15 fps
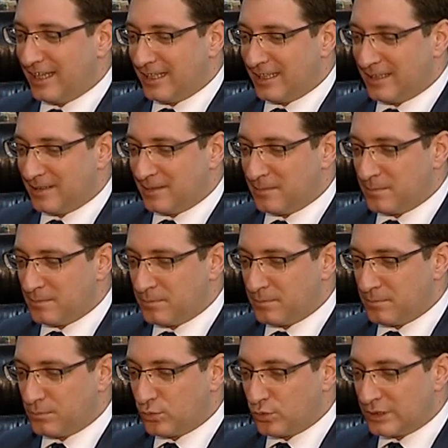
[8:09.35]
E,
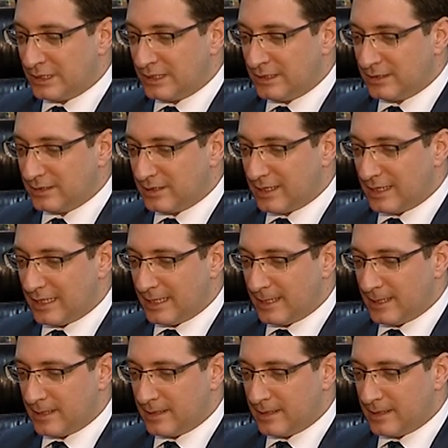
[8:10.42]
burada e,